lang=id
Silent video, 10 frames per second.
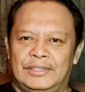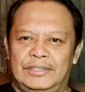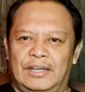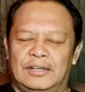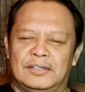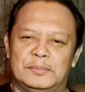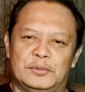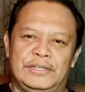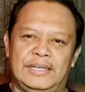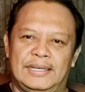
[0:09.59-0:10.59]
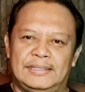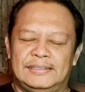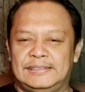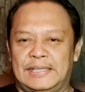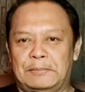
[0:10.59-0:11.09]
yang
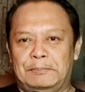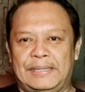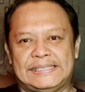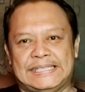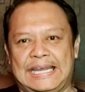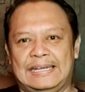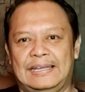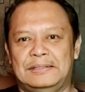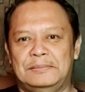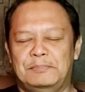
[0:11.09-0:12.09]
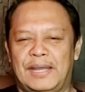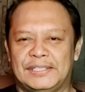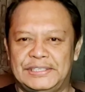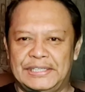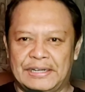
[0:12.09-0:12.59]
kemudian sampai sekarang
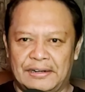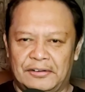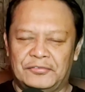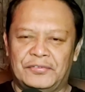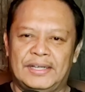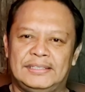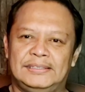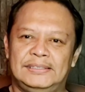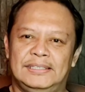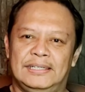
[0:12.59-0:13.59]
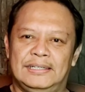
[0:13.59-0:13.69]
masih relevan